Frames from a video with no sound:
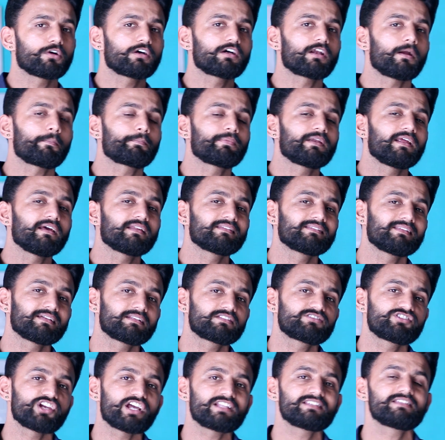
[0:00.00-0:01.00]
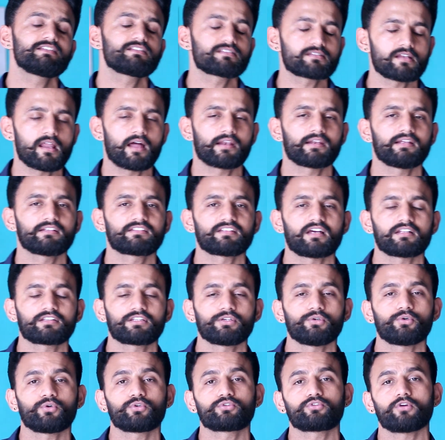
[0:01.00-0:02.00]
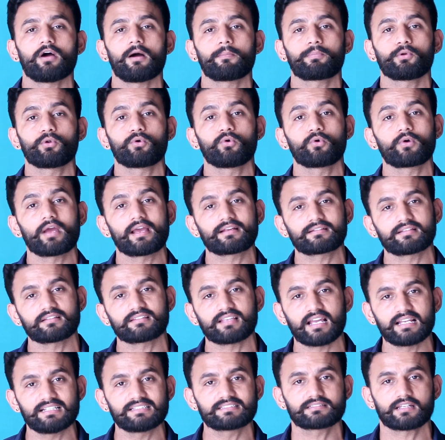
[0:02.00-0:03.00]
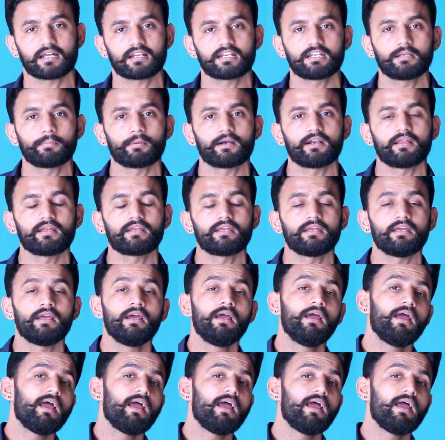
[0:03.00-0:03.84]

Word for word: अगर अपने अंदर चेंजेस लाना चाहते हो तो आप लोगों को एक्सरसाइज करनी पड़ेगी